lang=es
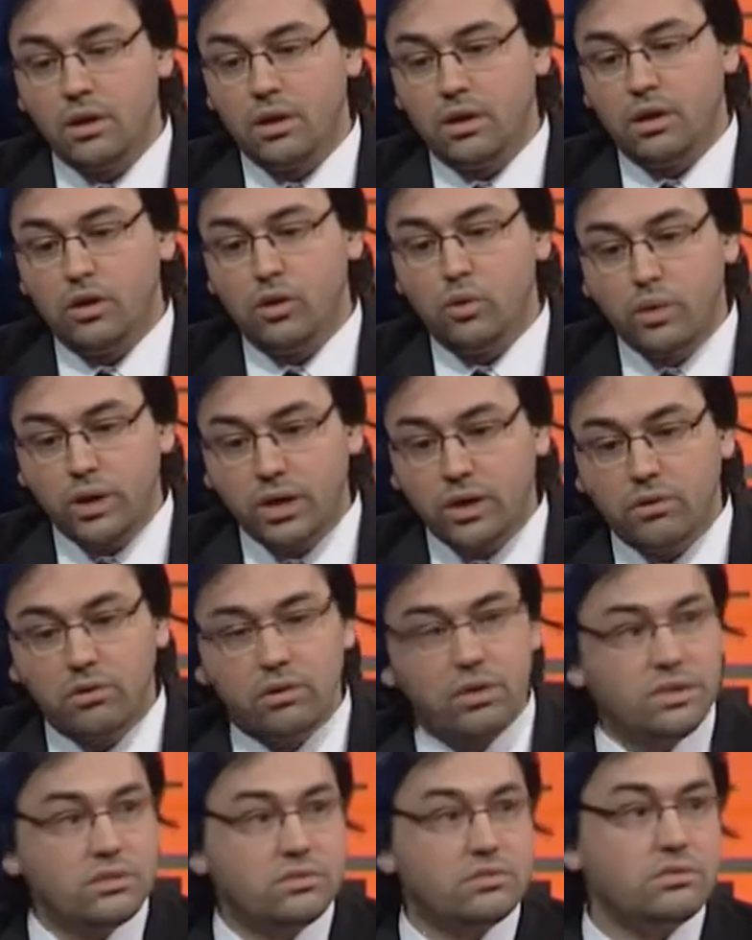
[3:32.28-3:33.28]
Luego
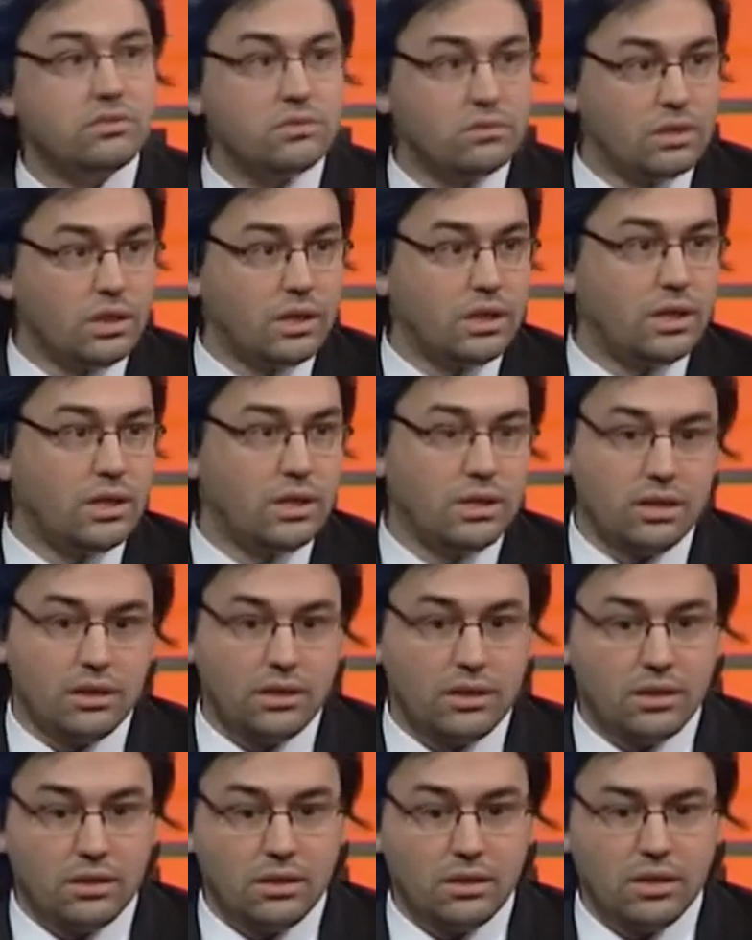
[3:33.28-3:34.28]
de eso,
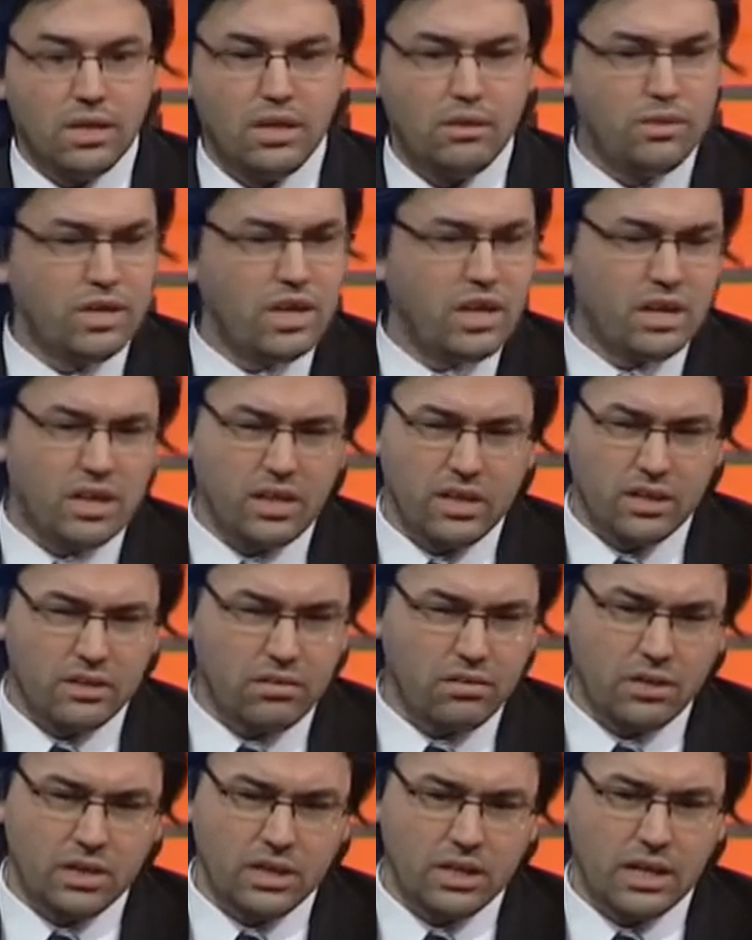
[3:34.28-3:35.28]
eh, el viernes
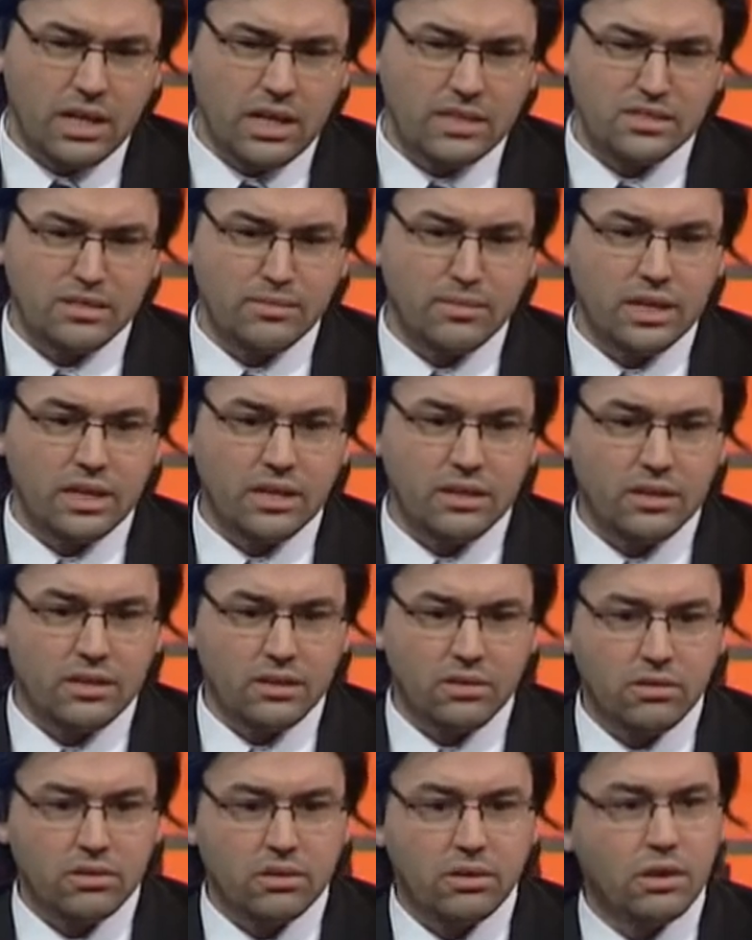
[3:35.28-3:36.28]
creo que de la semana
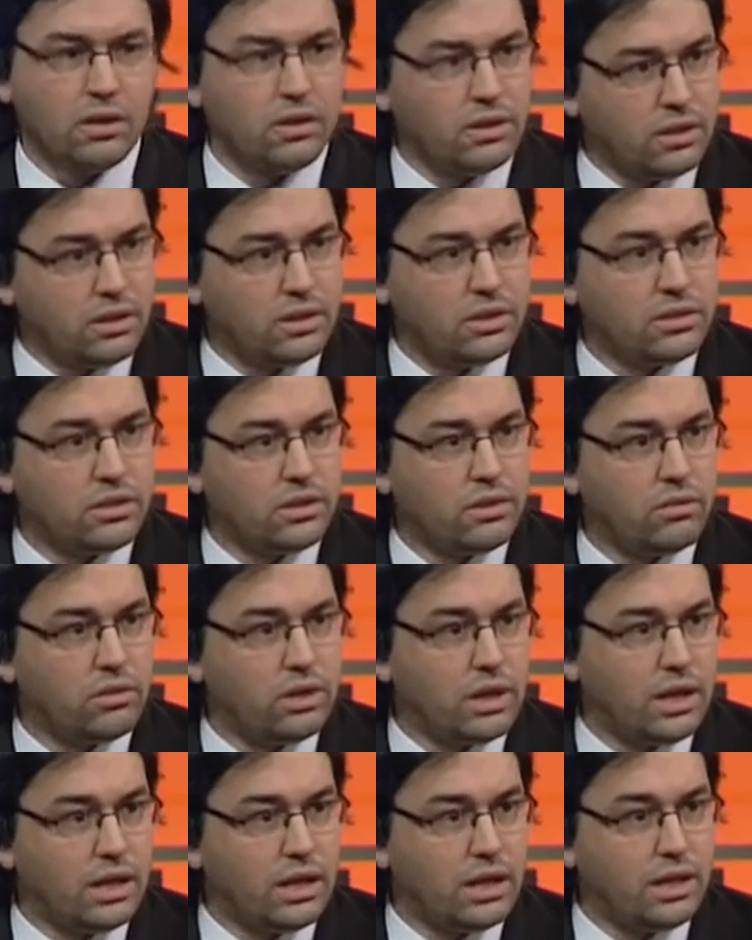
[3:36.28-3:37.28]
anterior eh, llegó
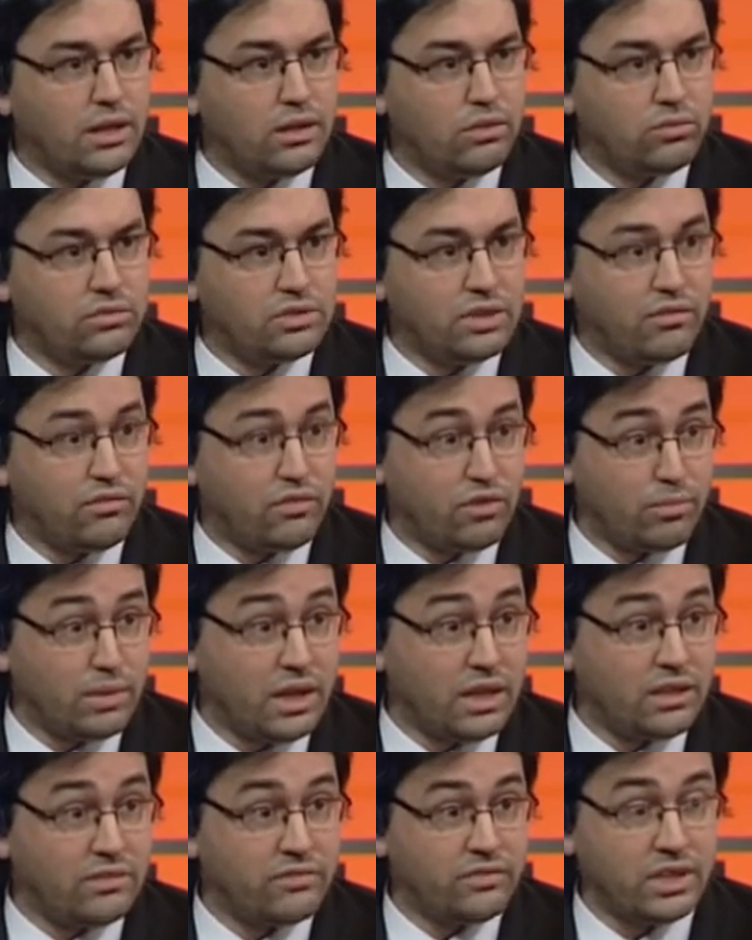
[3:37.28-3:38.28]
la, denuncia
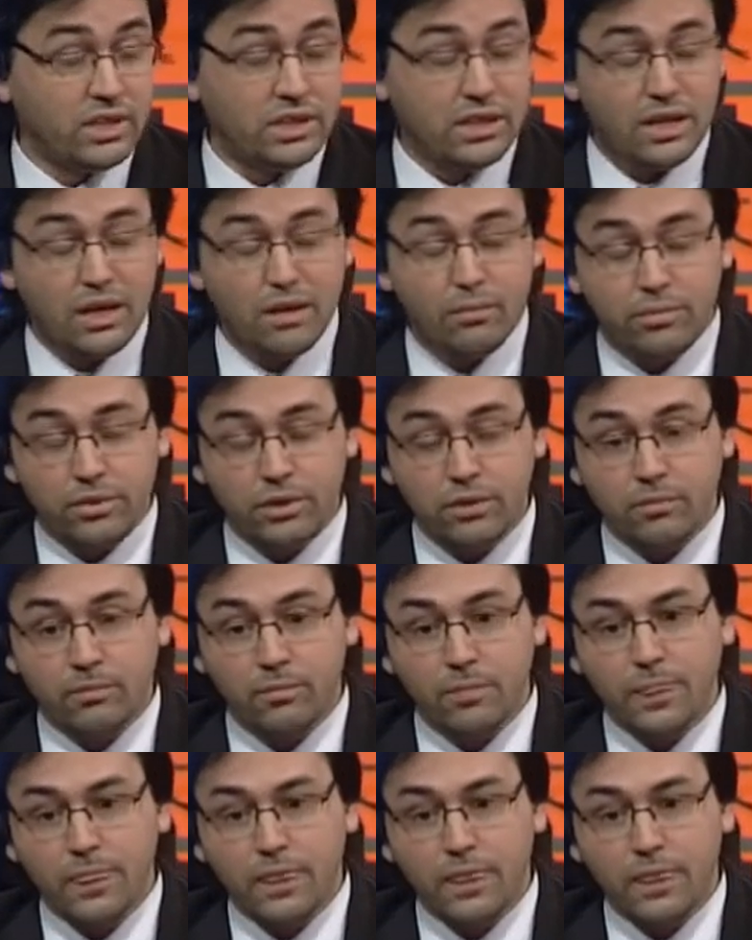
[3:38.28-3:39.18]
formal del Frente Amplio,